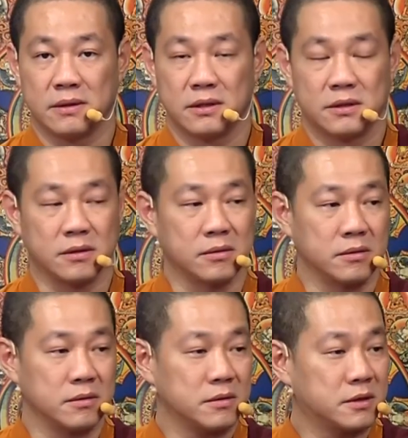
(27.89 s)

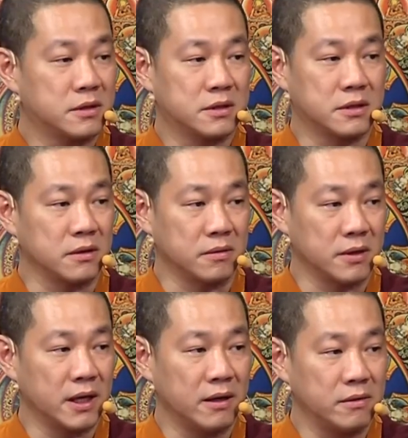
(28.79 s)
首首
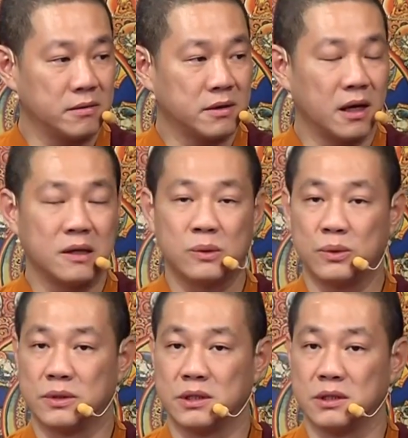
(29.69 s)
要当
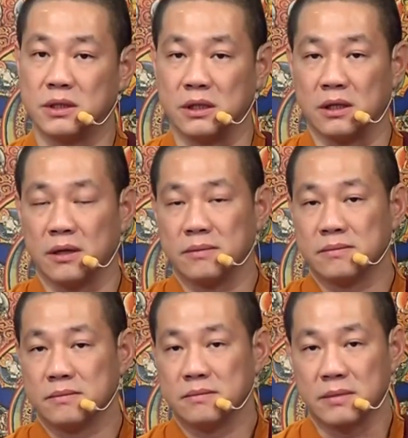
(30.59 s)
务之急的，
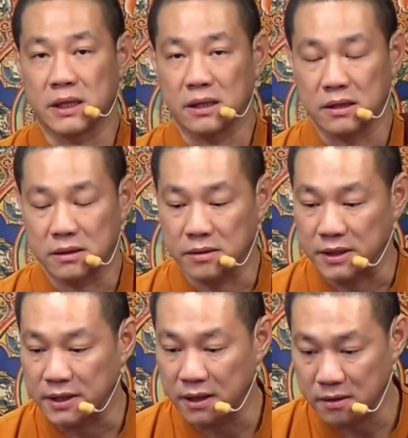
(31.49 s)
每个人都
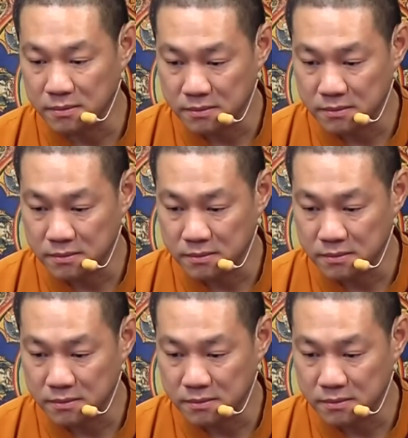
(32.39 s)
一样，